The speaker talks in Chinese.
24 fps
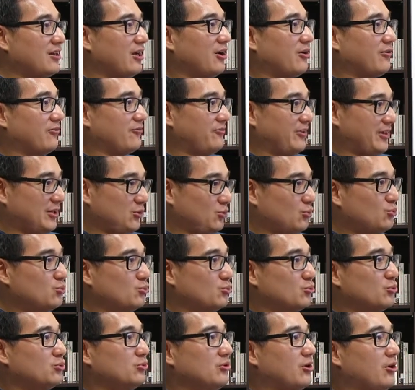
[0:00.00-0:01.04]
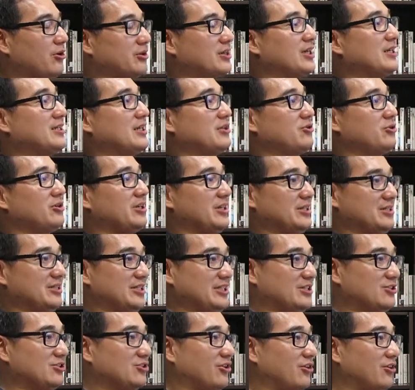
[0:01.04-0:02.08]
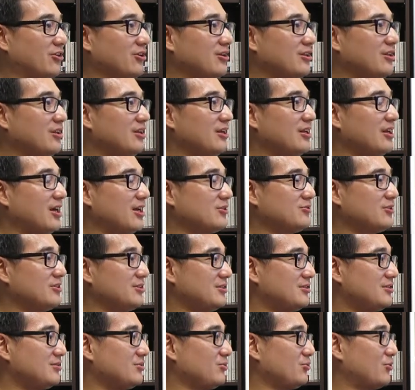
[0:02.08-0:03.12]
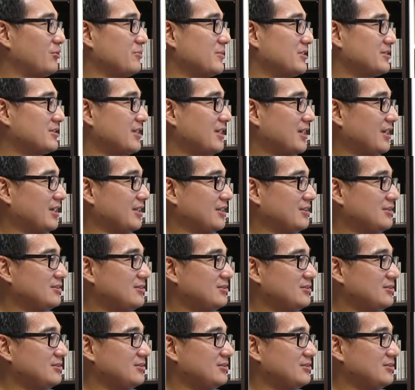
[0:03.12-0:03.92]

还有肥度哦，大家都可以接受。那所以我们在